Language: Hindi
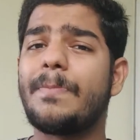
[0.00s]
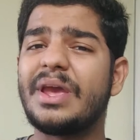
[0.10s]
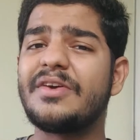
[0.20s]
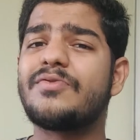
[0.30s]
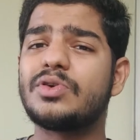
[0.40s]

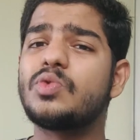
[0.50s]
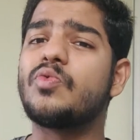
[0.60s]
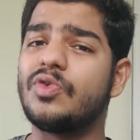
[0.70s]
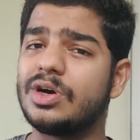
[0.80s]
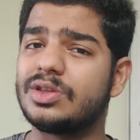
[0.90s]
सो पे
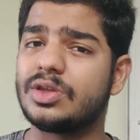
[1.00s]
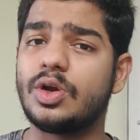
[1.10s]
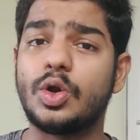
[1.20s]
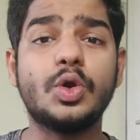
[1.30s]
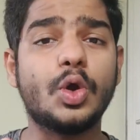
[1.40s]
फॉर द
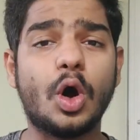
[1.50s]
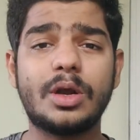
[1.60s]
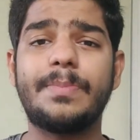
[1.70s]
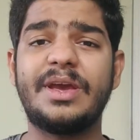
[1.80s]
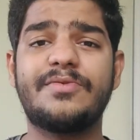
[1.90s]
वर्थ
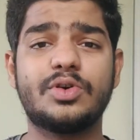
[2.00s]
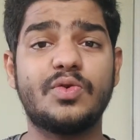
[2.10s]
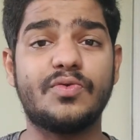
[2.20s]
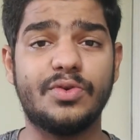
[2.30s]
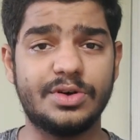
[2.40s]
नॉट
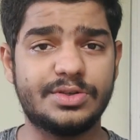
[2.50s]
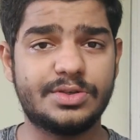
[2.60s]
पे फॉर द